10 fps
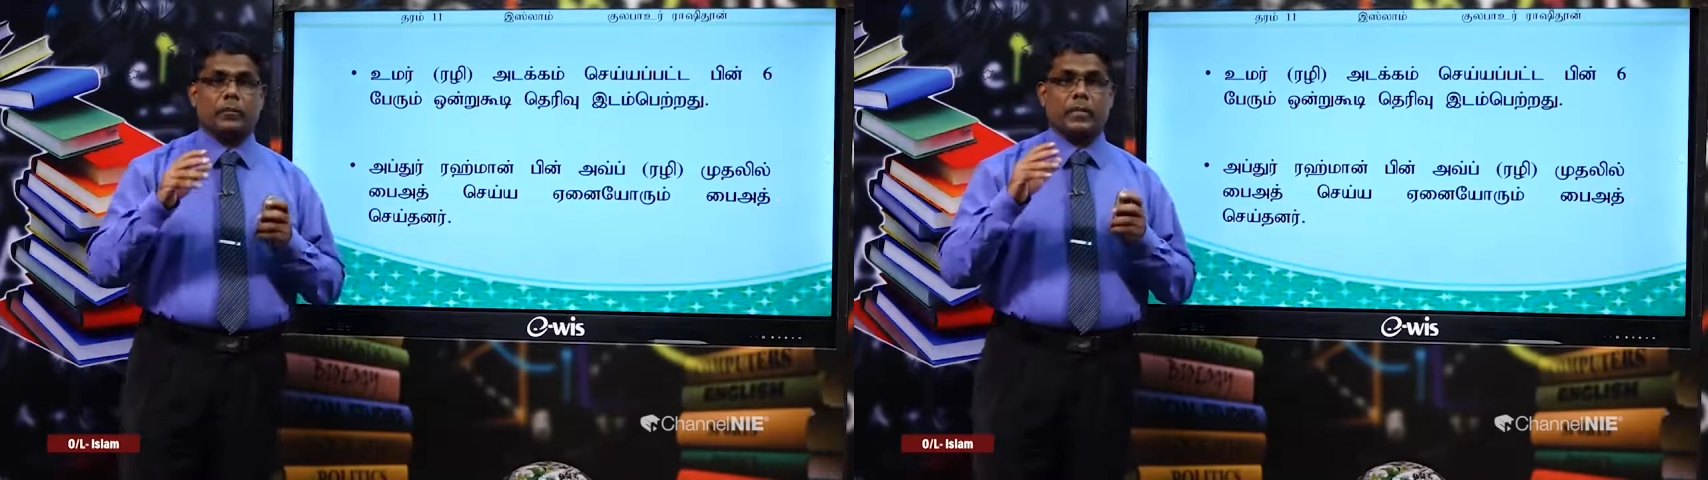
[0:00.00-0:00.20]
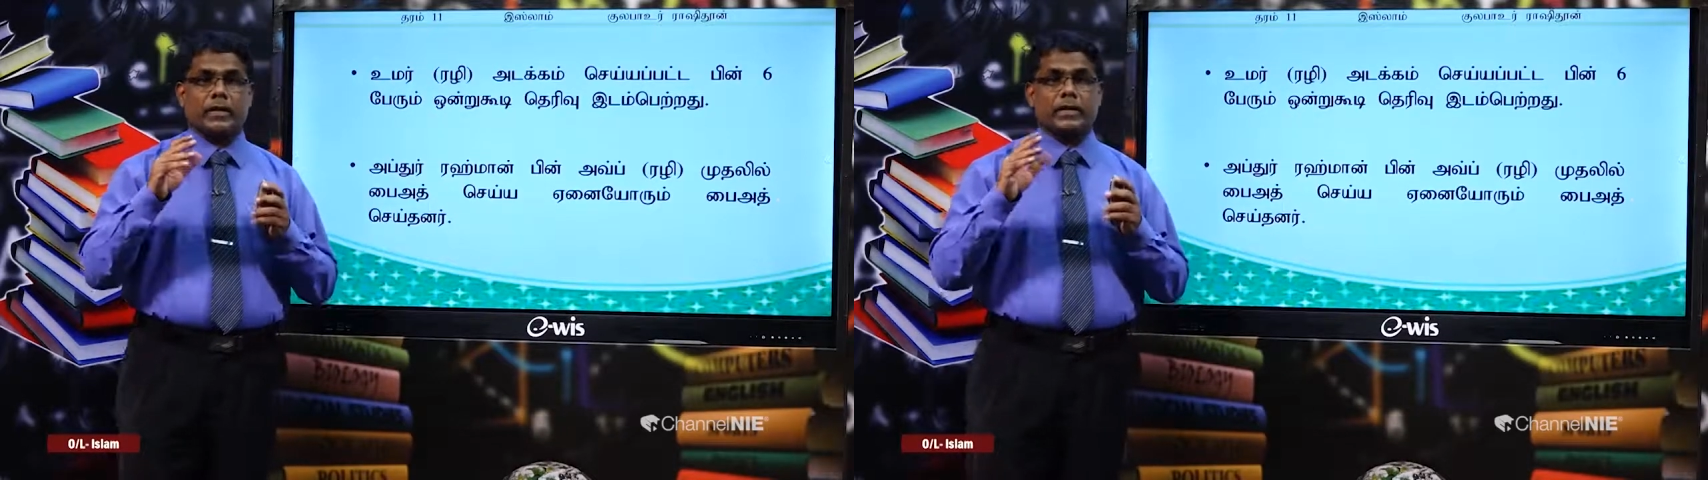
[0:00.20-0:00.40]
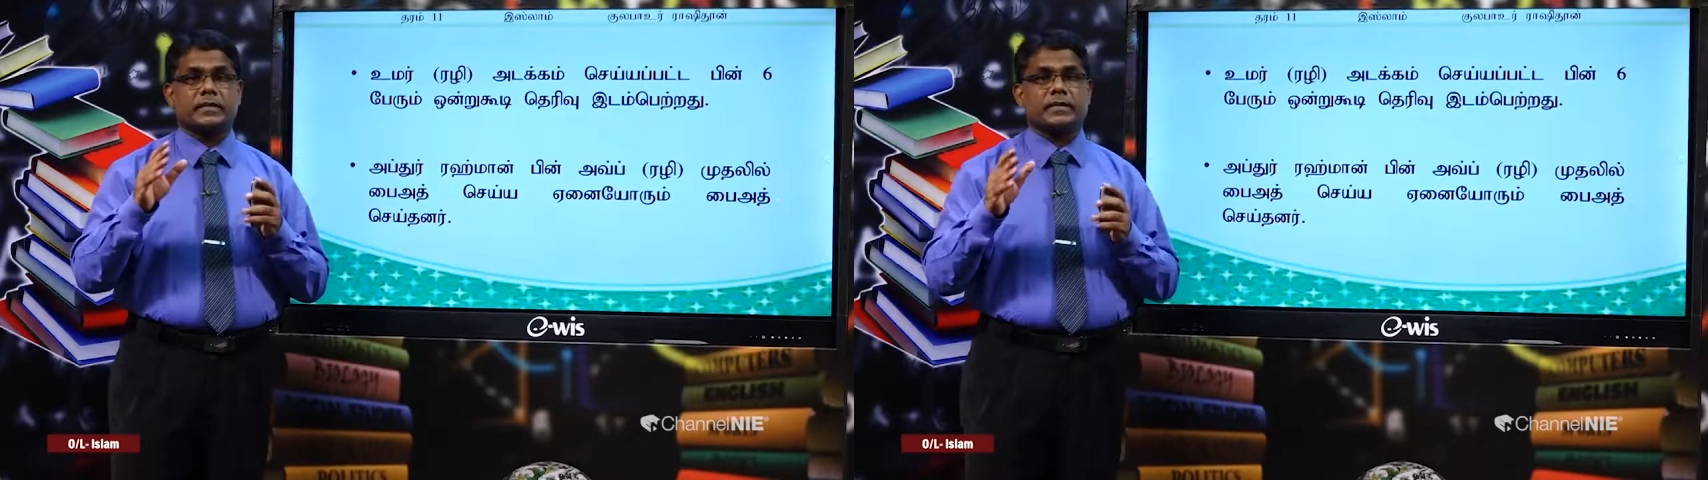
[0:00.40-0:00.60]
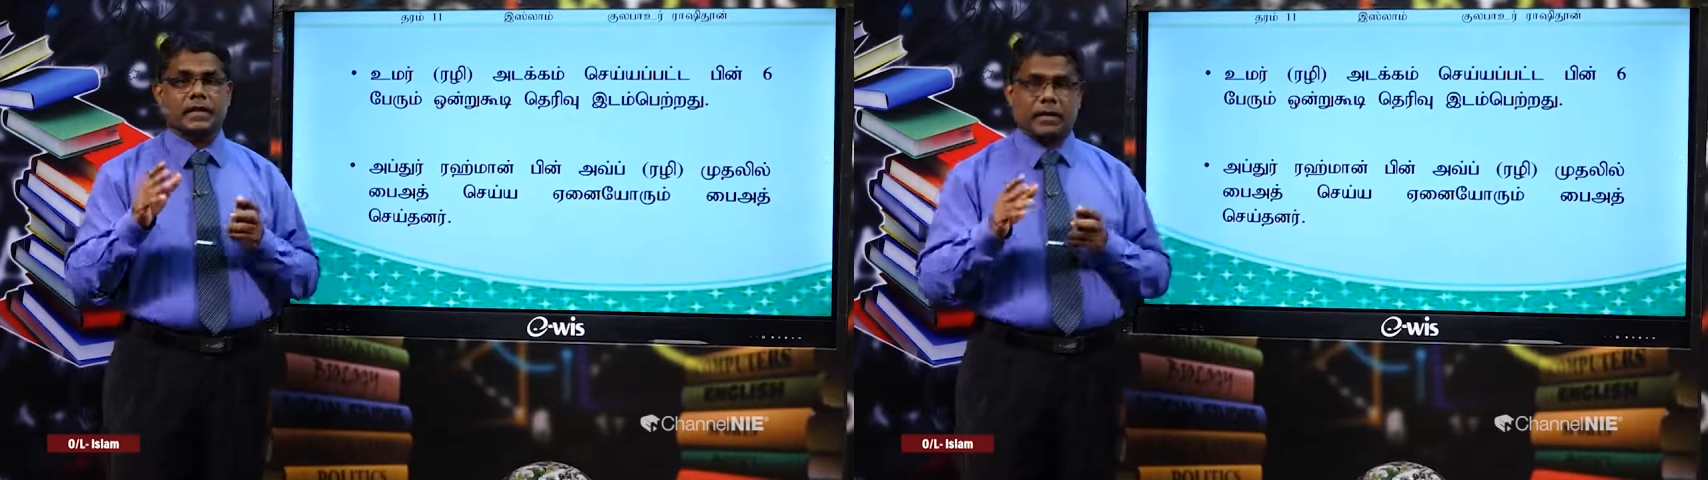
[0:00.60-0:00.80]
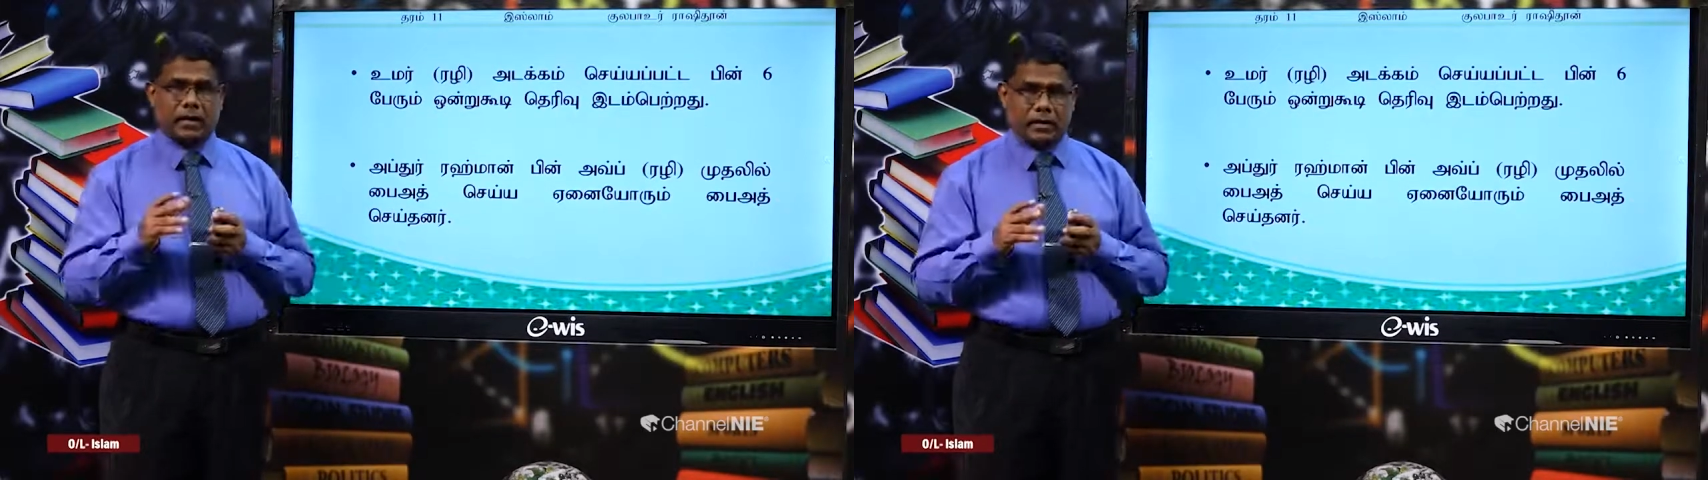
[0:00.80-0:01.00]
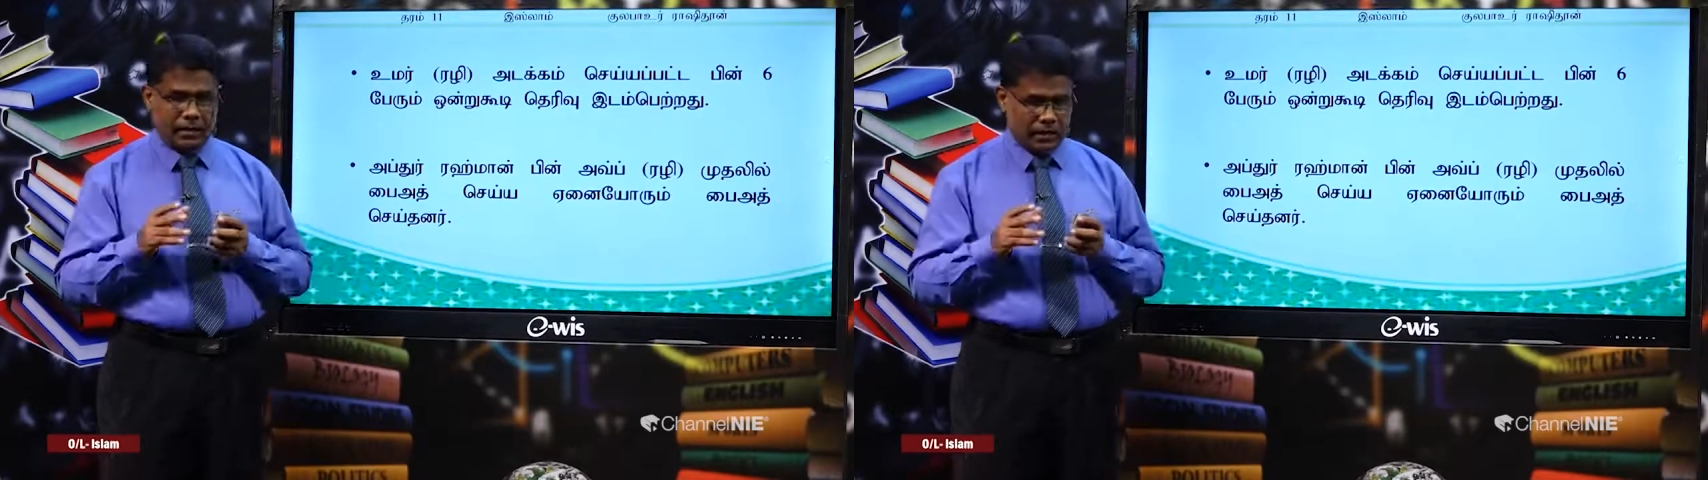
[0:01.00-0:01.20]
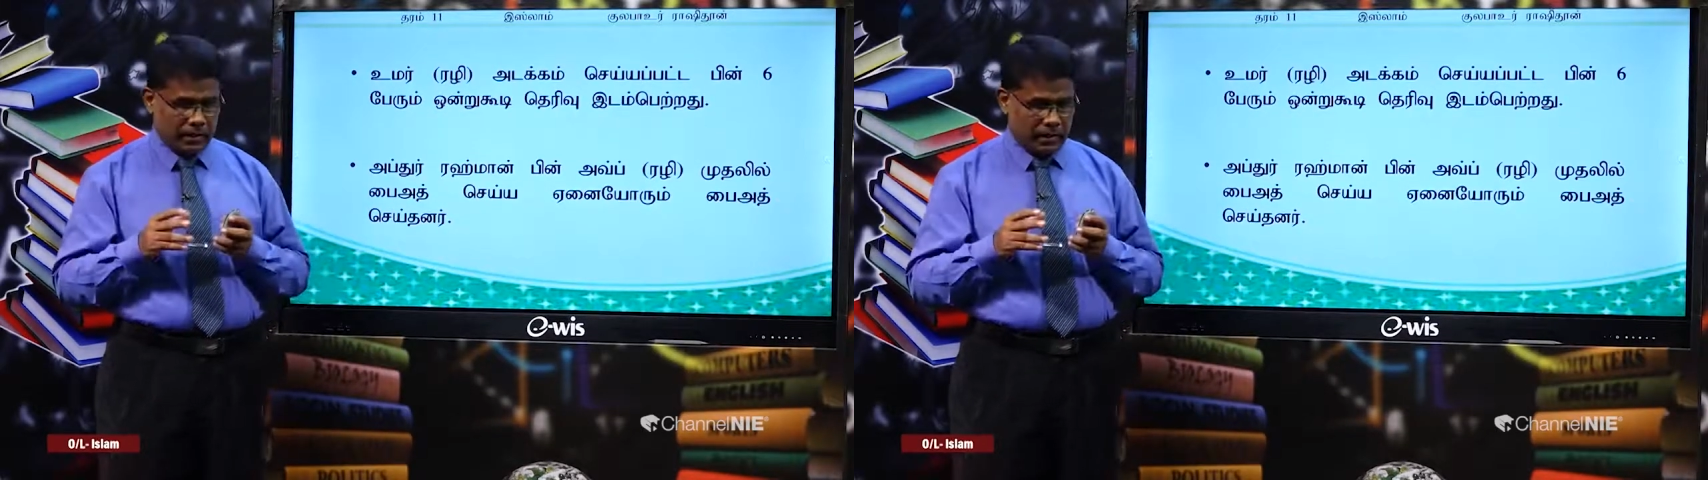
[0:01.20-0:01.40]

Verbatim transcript: பையத் செய்தார்கள்